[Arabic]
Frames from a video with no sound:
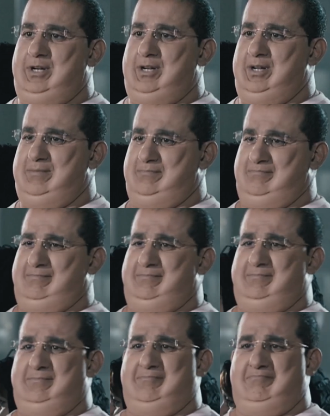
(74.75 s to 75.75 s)

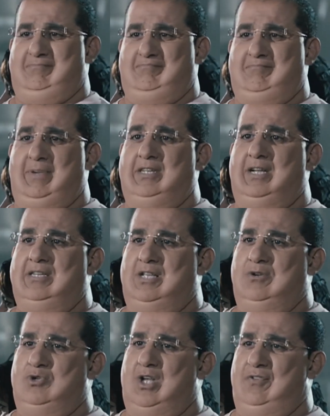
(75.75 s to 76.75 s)
آه مجدي
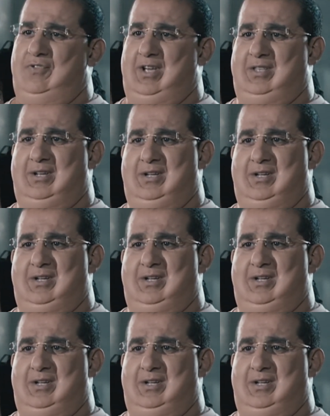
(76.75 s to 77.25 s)
حصل له ظرف